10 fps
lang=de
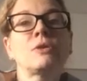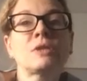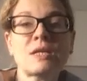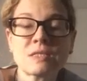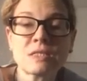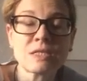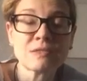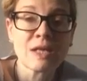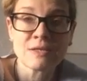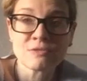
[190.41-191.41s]
Und als sie da
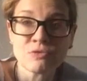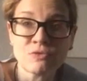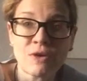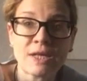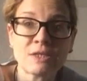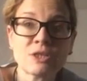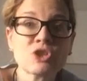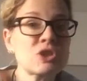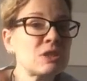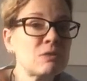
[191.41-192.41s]
saß und weinte,
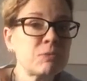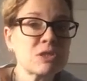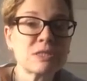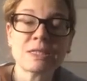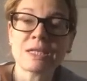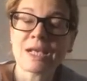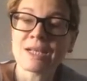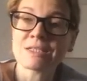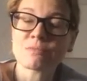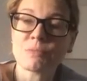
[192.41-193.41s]
erschien ihr plötzlich ein
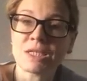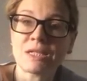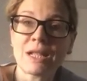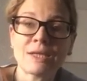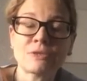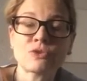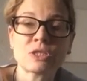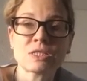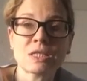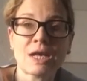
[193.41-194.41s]
kleines Männlein
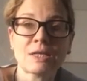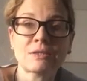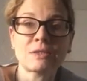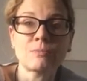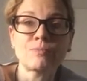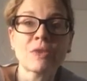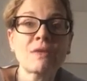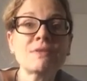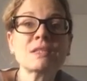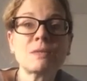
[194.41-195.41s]
und das sagte,
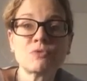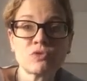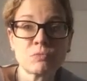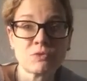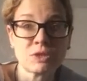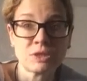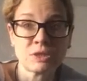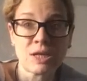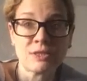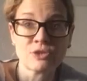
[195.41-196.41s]
was gibst du mir, wenn
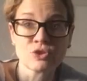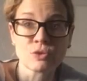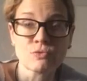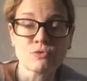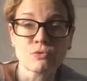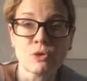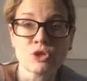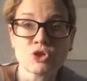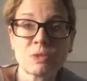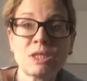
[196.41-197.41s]
ich dir alles Stroh zu
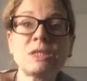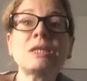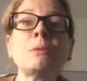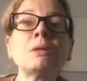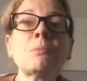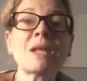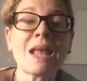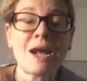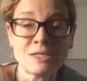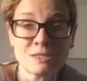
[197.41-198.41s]
Gold spinne? Ich gebe dir
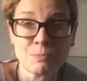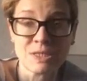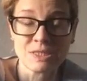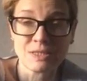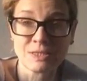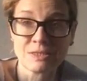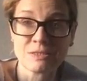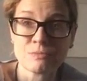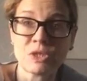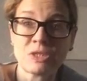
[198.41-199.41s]
mein Halsband, sagte
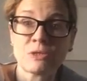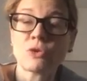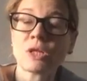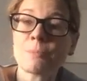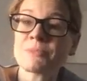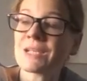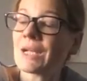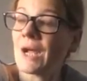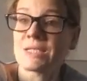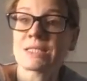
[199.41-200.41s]
das Mädchen und gab
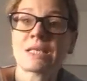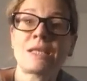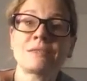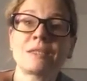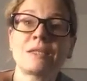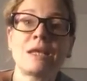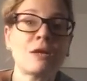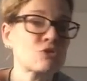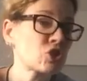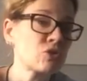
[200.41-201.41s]
sein Halskettchen
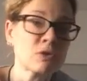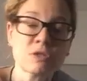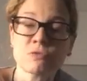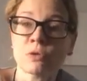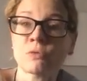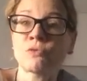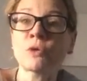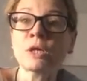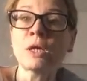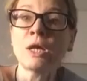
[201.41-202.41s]
her. Und Schnurre, Surre,
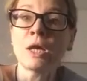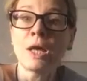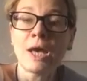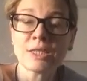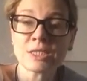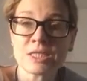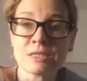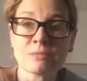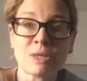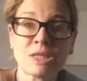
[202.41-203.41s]
Wurre hatte
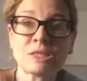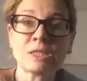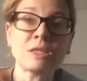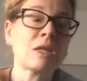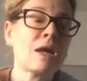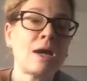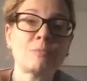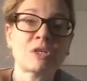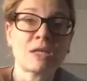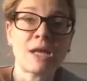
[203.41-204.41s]
das Männchen
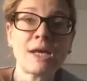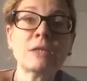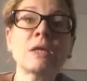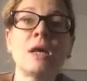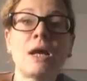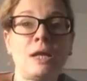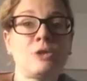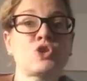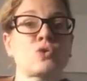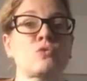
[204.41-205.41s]
innerhalb der Nacht
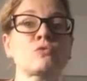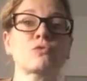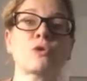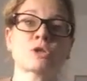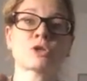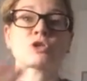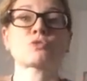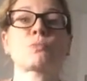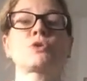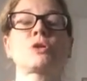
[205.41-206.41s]
alles Stroh zu Gold
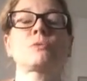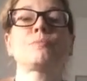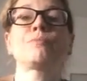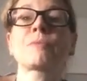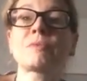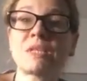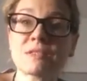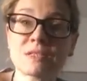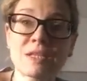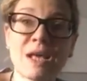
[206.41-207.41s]
gesponnen. Am
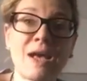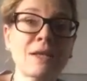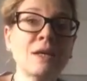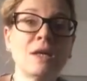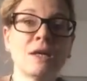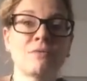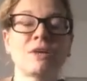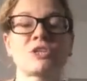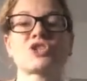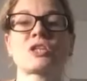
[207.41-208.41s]
nächsten Tag
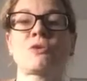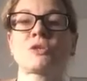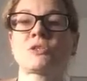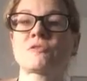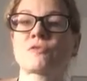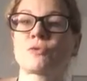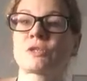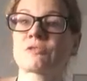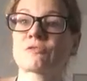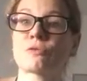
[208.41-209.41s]
war das Staunen des
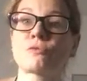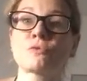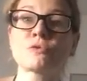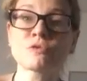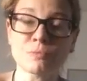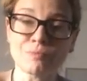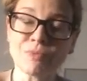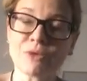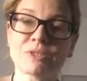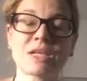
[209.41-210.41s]
Königs groß
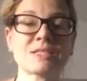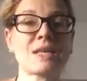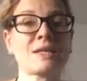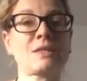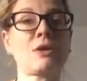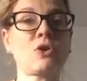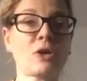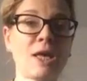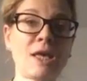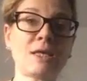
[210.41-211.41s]
und er sagte,
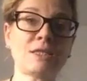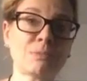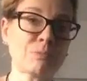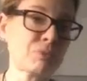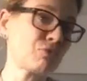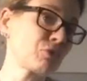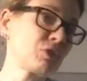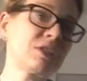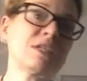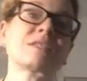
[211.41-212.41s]
okay, ich
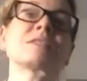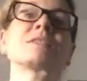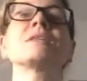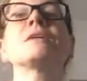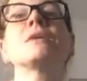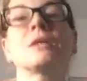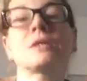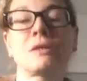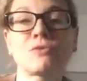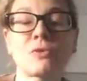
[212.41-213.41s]
führe dich jetzt er
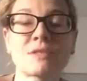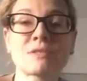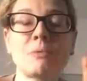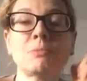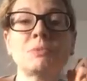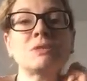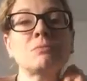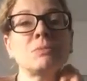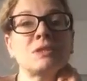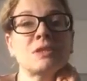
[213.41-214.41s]
ging sogar selber mit
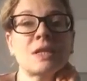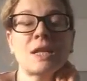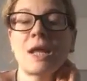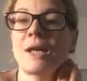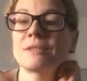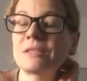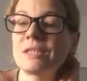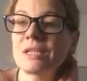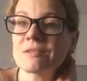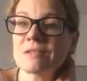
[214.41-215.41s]
dem Mädchen an in
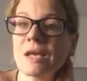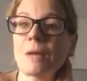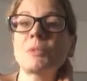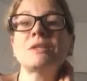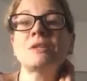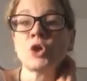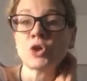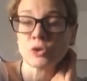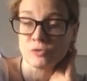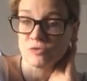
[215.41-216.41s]
die nächste Kammer, in eine
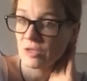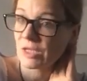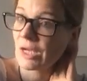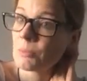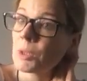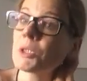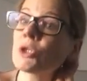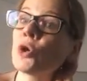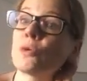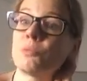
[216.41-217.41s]
noch größere Kammer
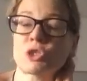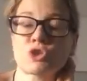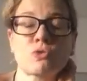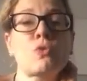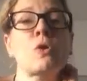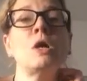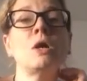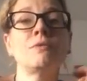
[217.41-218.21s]
mit noch mehr Stroh.